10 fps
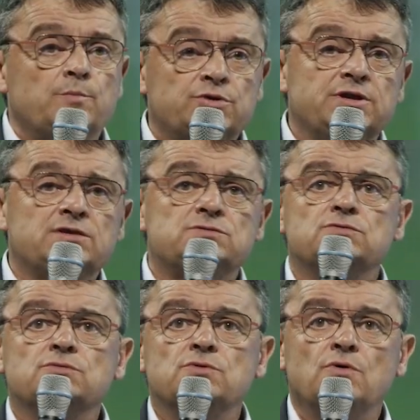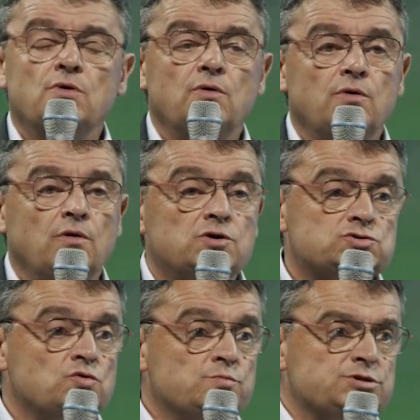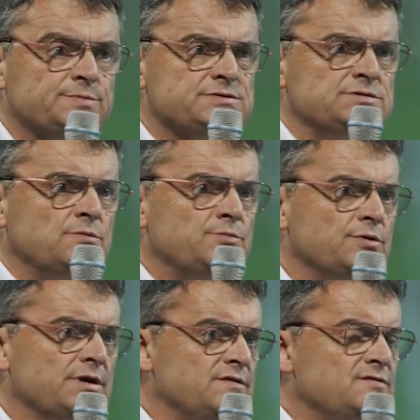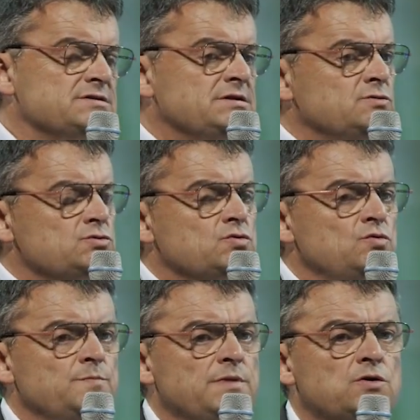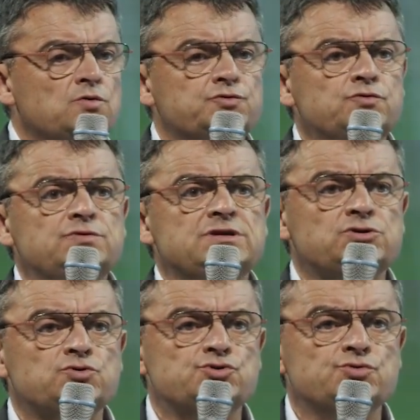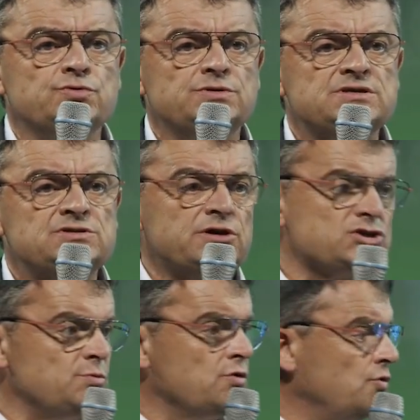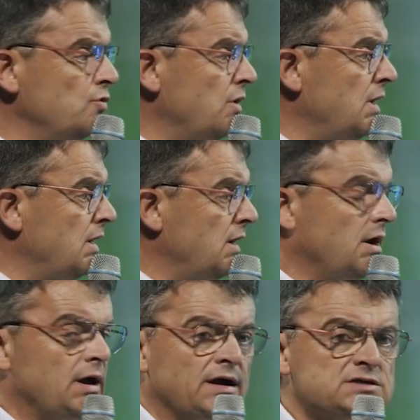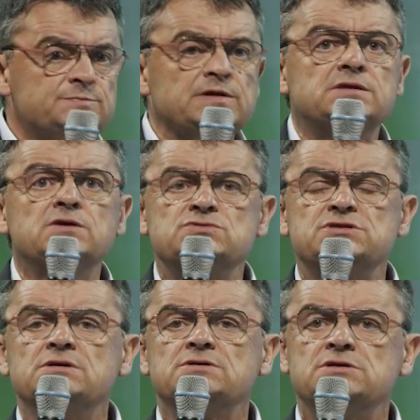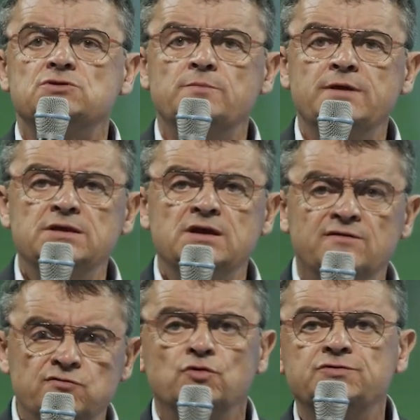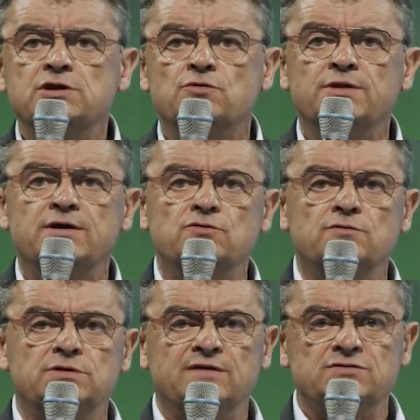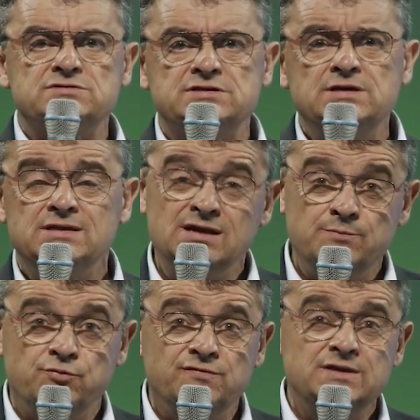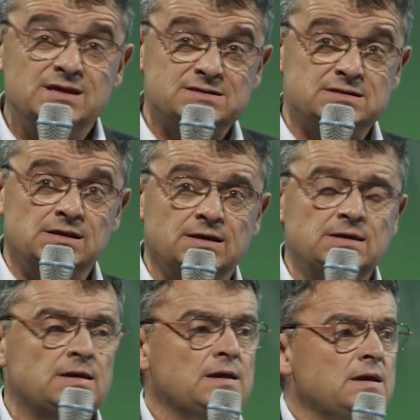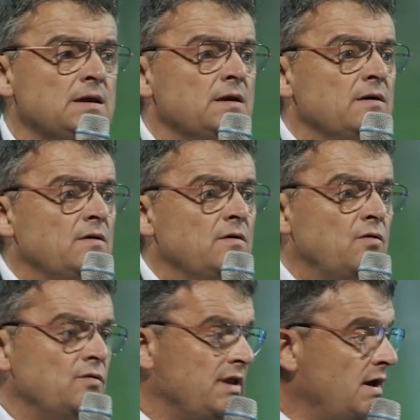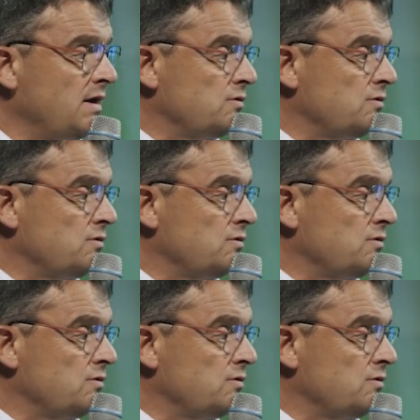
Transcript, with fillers: Peut-être euh, un scoop, je ne sais pas si on peut qualifier ça de scoop, mais compte tenu des enjeux, des engagements qu'on aura à, respecter aussi dans ces domaines et la volonté qu'on a d'avancer et d'aller plus vite, d'accélérer, on a